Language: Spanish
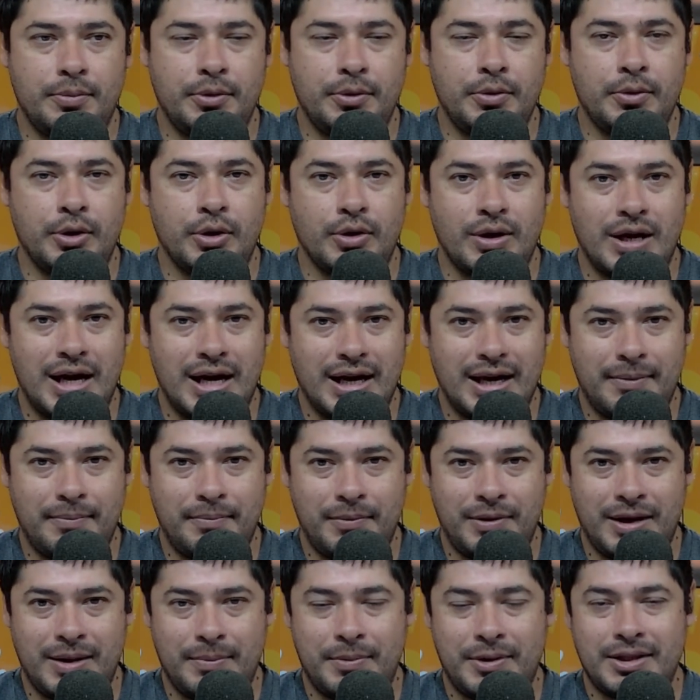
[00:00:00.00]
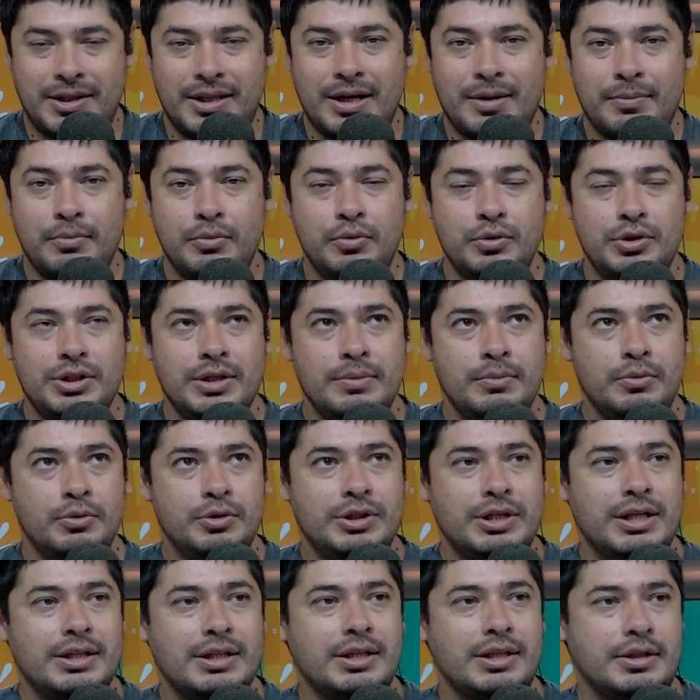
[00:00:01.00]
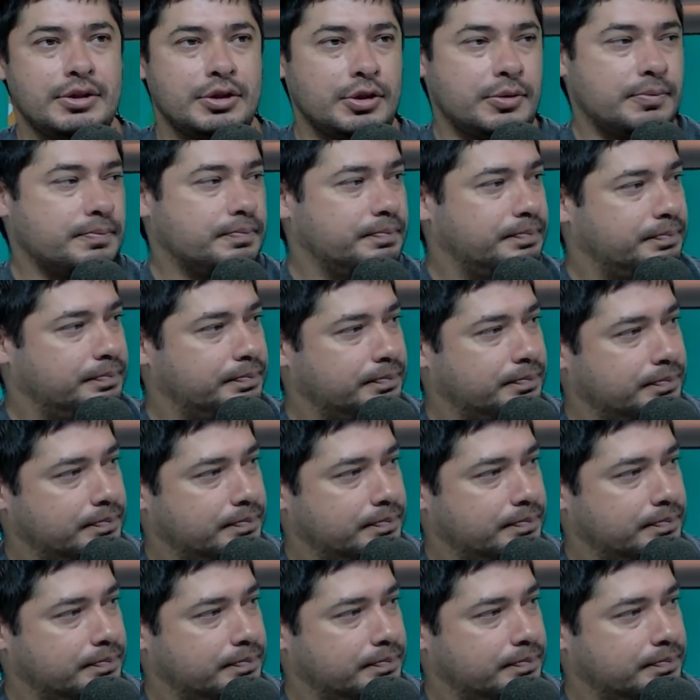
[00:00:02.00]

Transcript: Pero bueno, hay que prestar mucha, mucha atención.